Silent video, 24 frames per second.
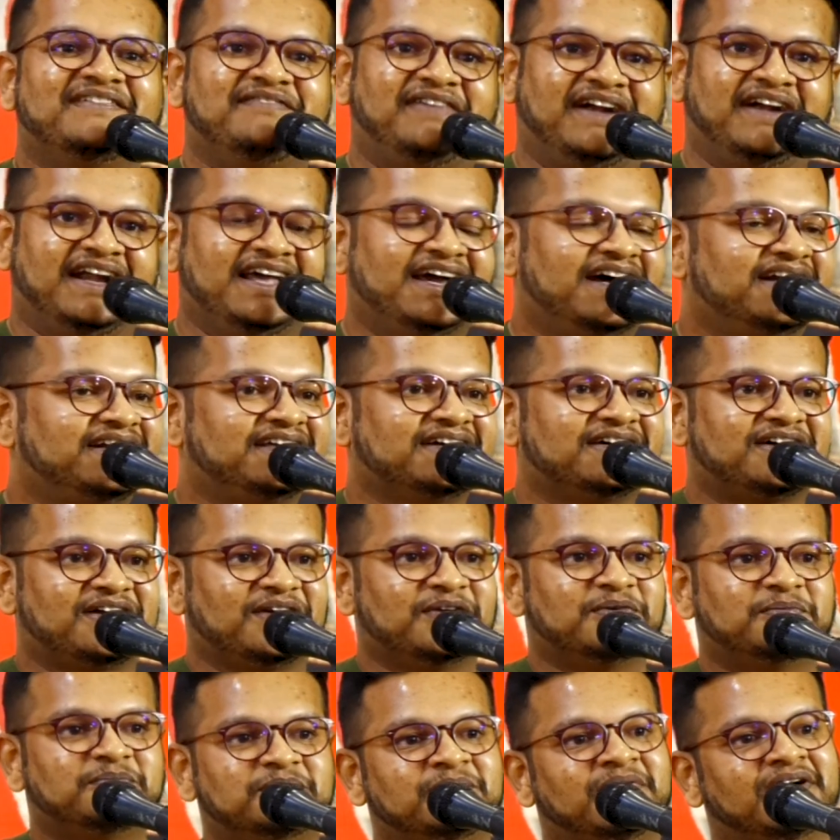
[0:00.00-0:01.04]

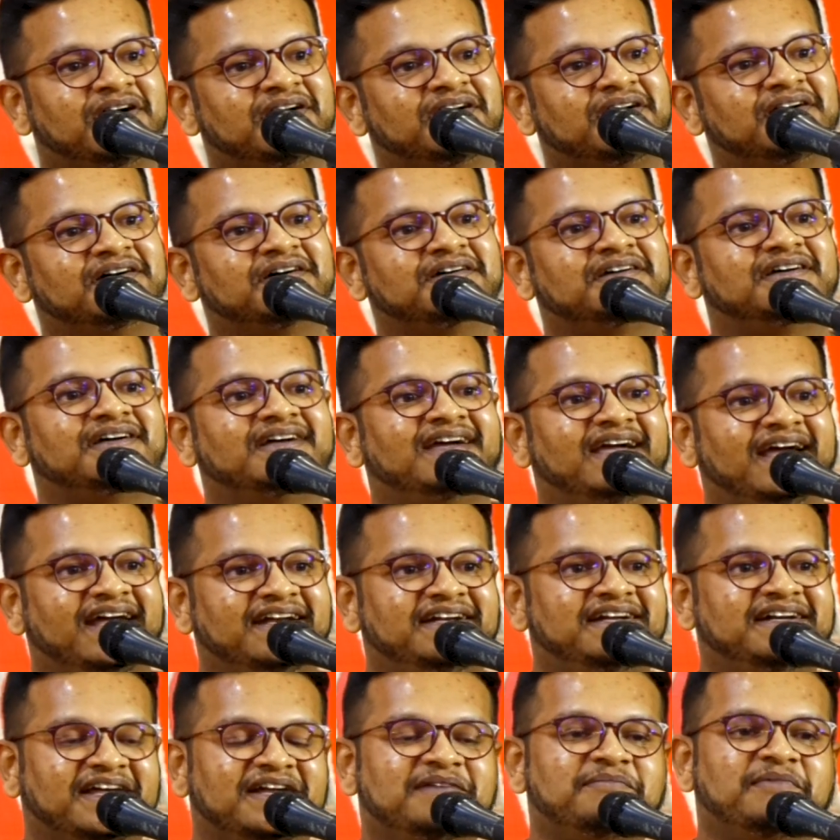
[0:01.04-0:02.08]
விளையாட்டுகளும்
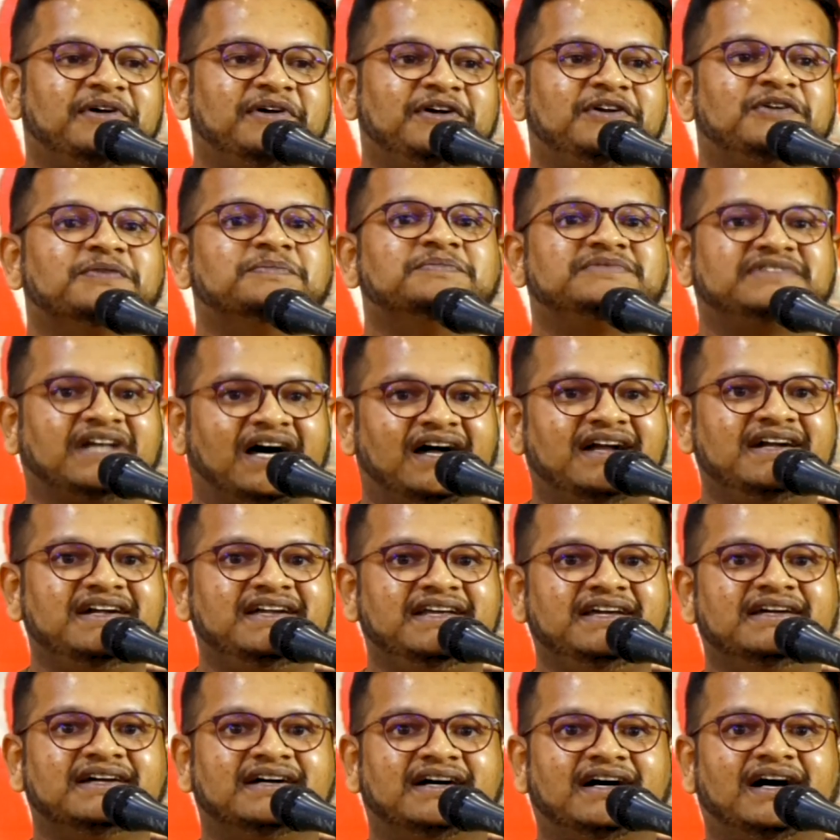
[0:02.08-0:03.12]
என்டர்டெயின்மெண்ட்டும் தாண்டி